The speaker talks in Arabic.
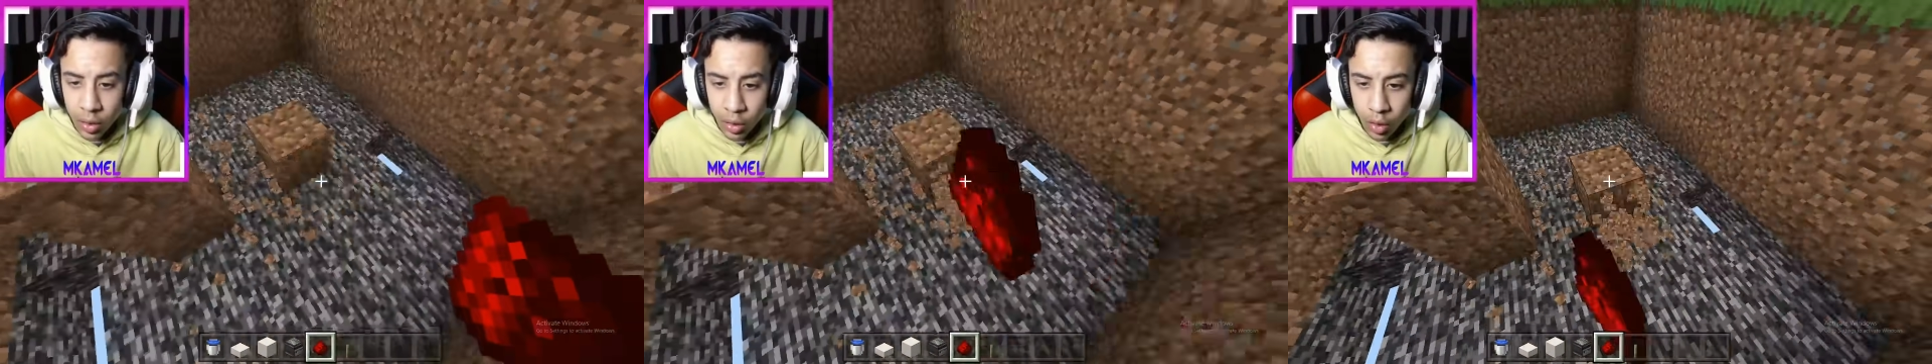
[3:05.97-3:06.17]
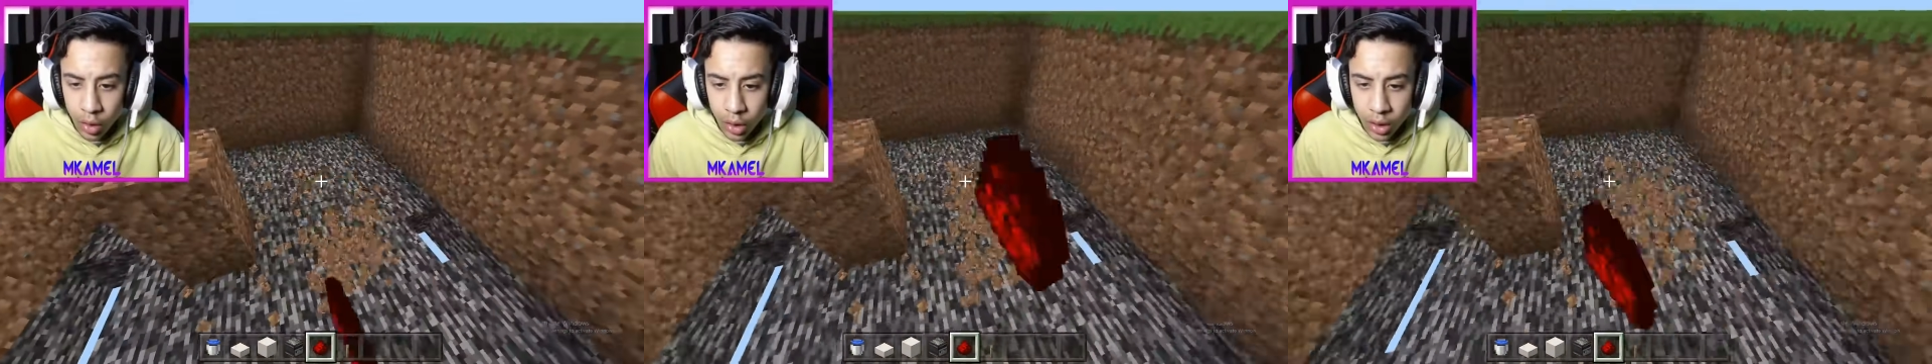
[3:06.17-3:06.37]

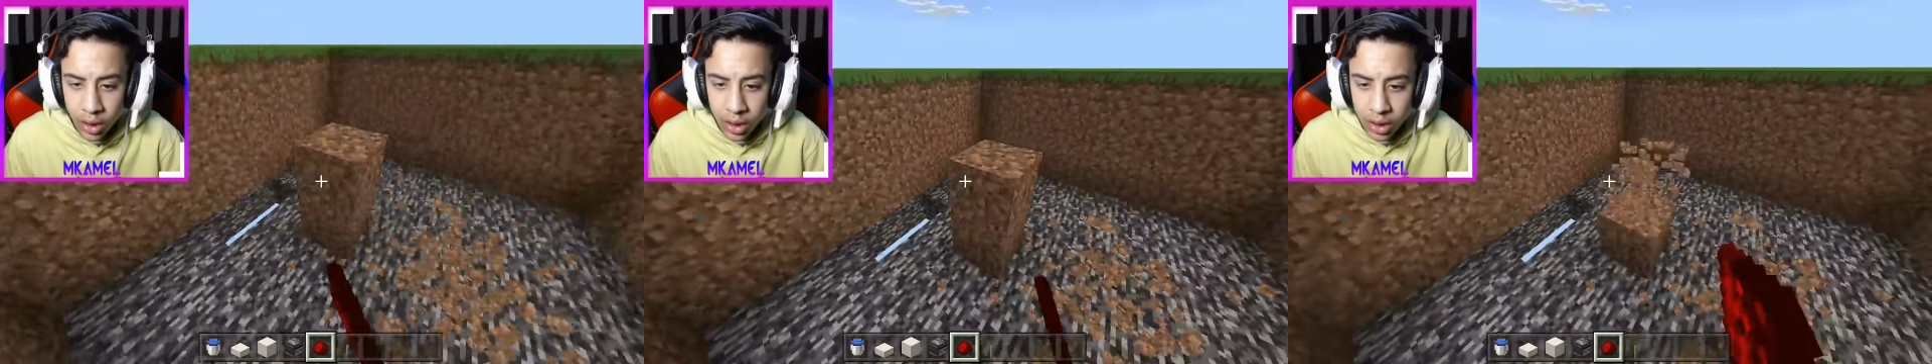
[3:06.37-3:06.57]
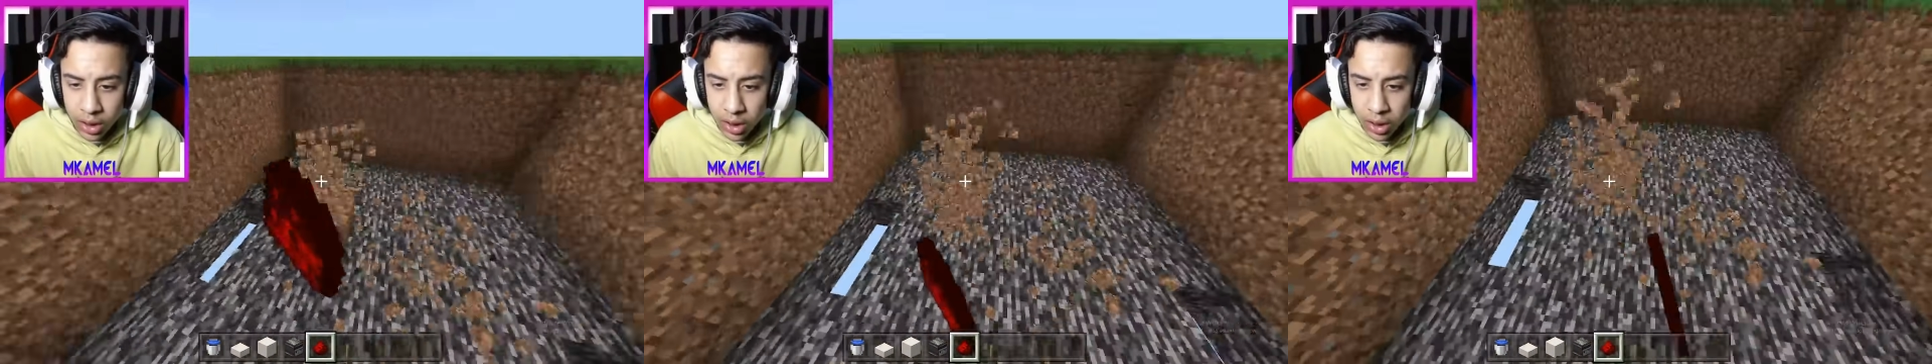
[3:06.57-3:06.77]
اوكي
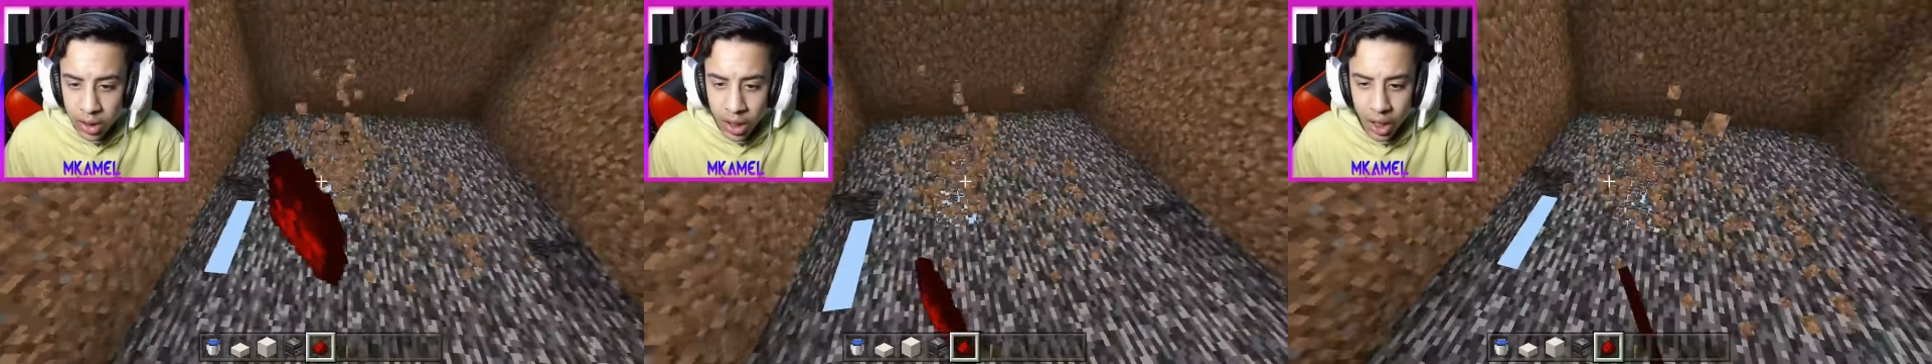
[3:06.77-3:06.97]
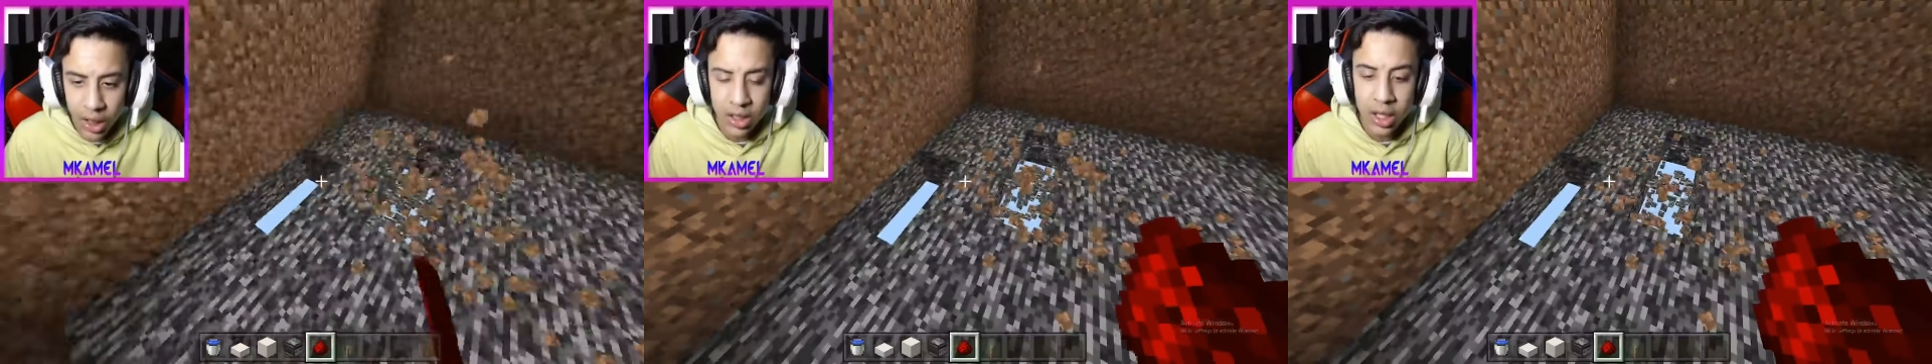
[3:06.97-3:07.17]

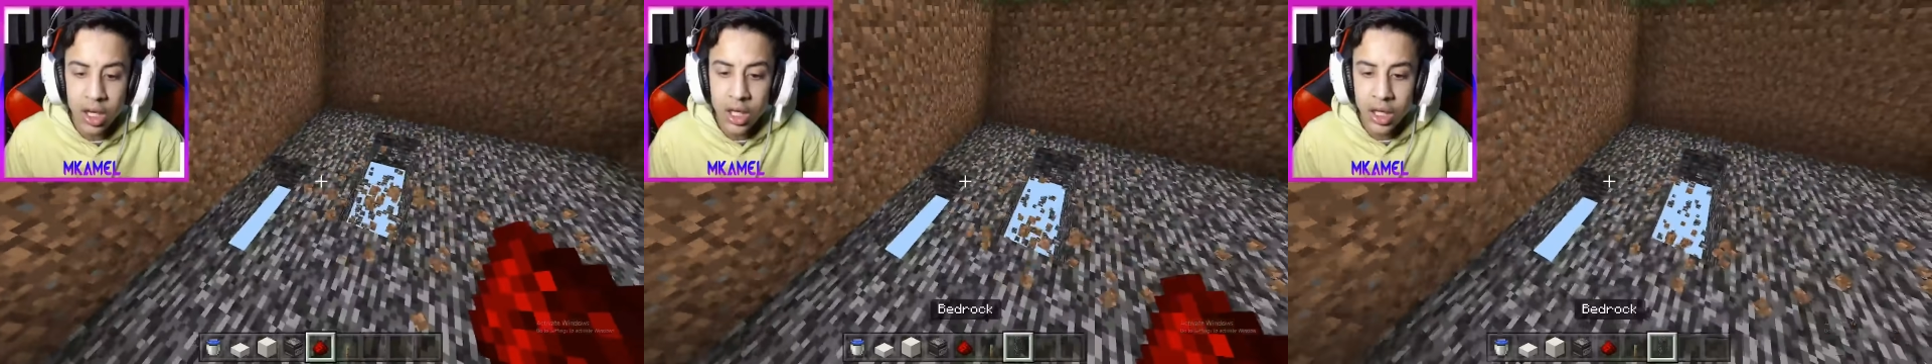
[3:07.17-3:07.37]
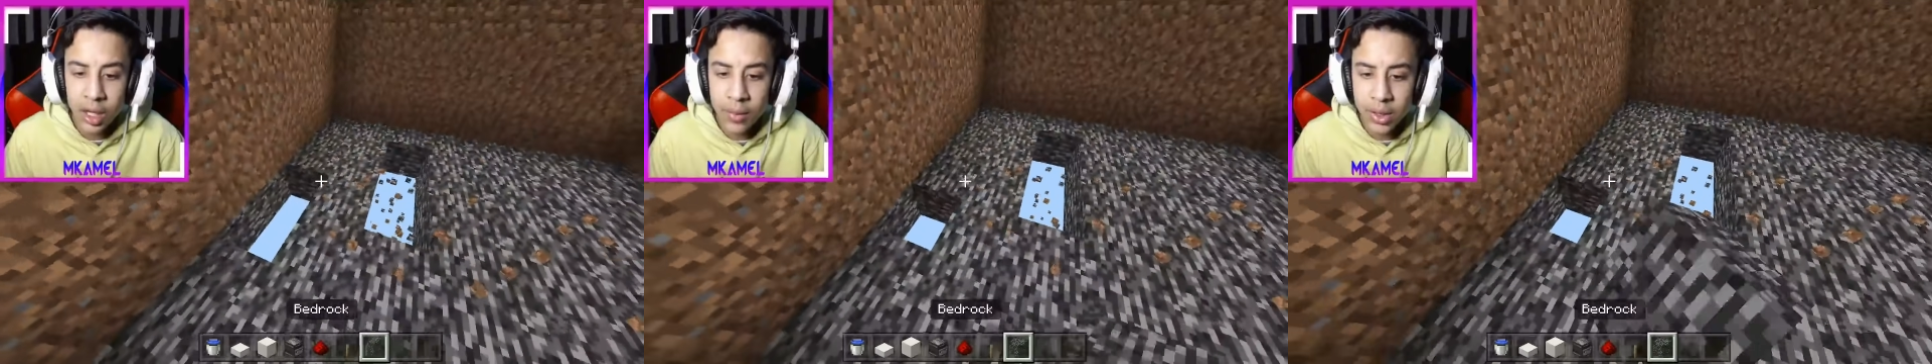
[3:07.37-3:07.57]
اوكي
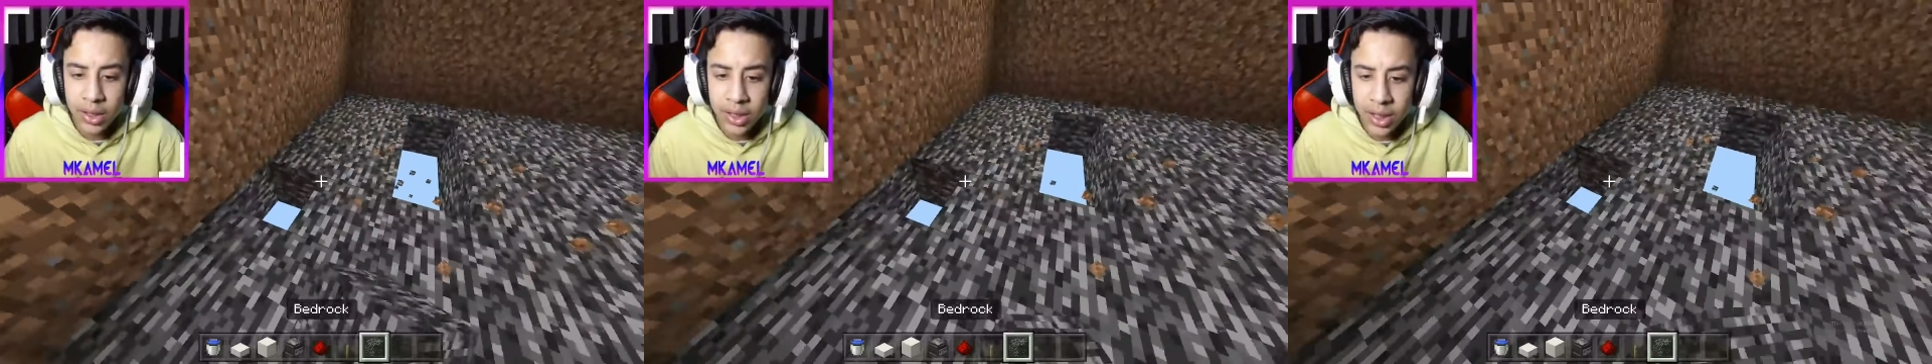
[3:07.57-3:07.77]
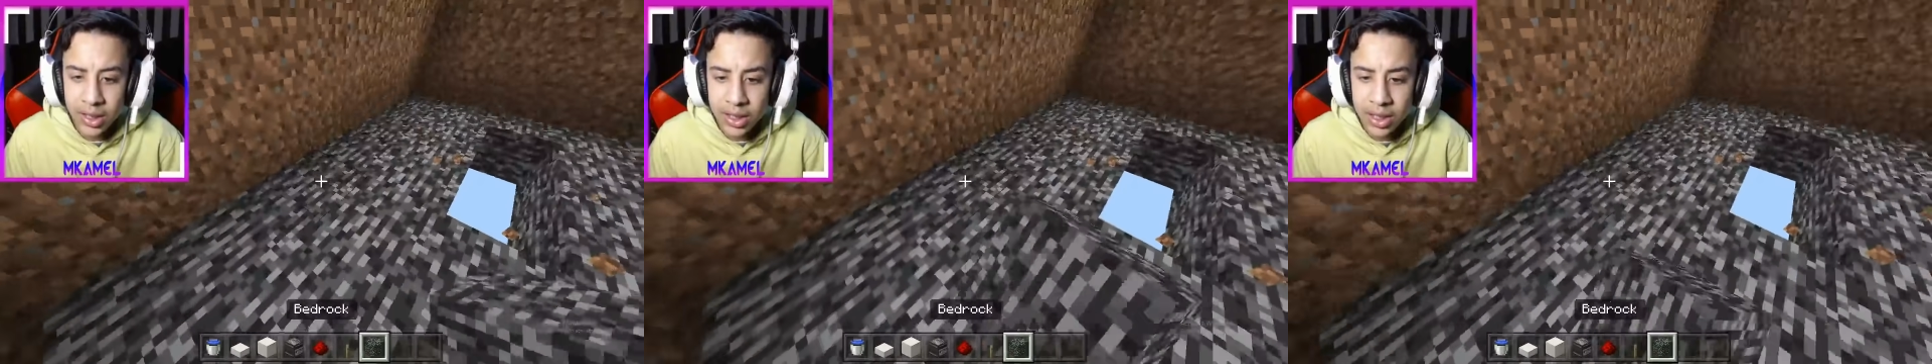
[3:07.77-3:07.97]
كملت
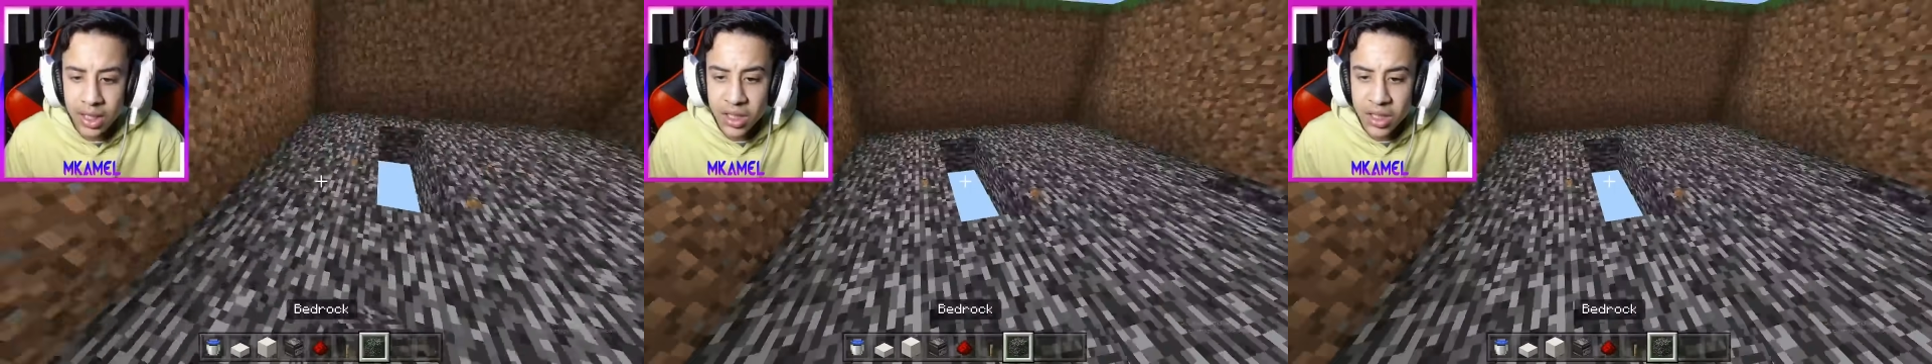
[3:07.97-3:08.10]
تكسير